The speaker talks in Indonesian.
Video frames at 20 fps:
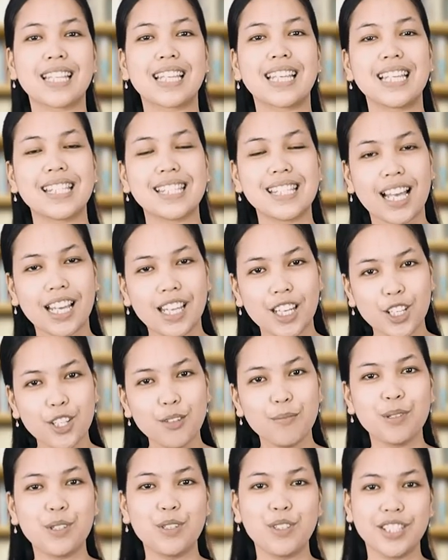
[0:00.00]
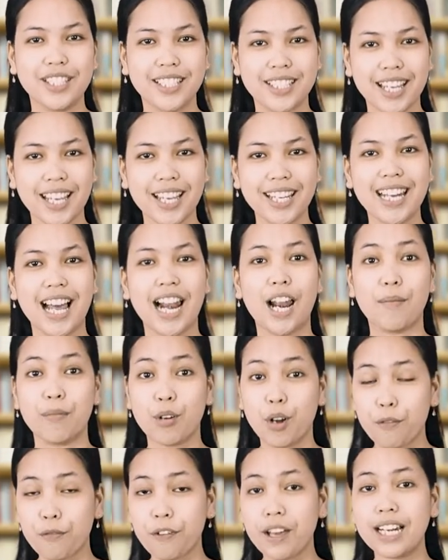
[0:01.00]
Kisah hidup Yun Jae dalam
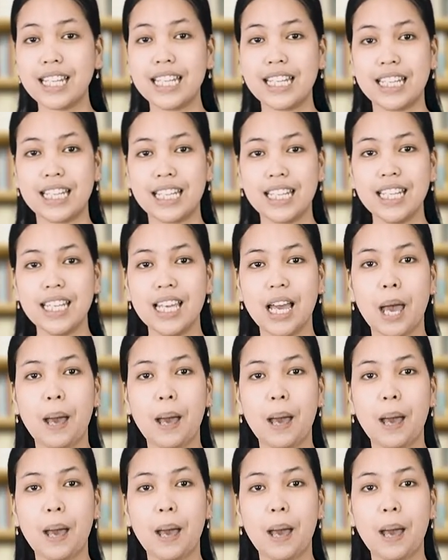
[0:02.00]
novel ini